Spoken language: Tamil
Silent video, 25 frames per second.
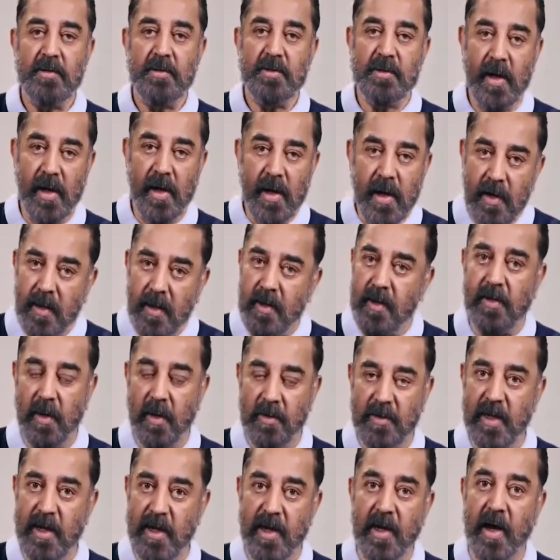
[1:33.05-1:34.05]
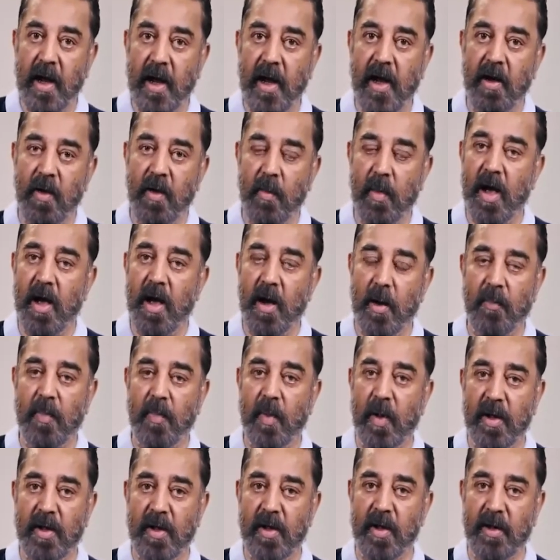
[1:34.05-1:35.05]
சிலருக்கு
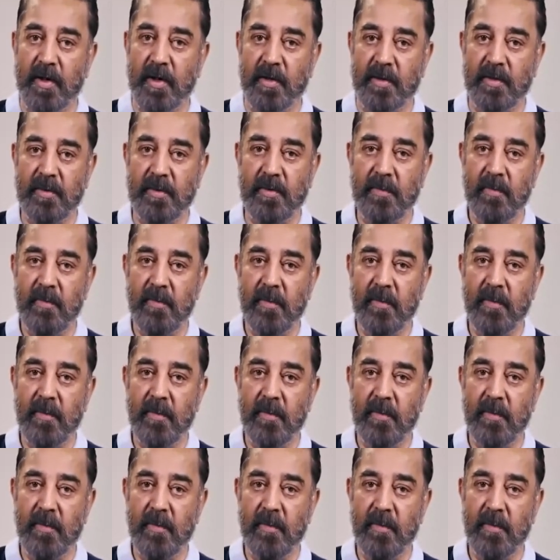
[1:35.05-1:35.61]
ஜனநாயகமாகப்படுகிறது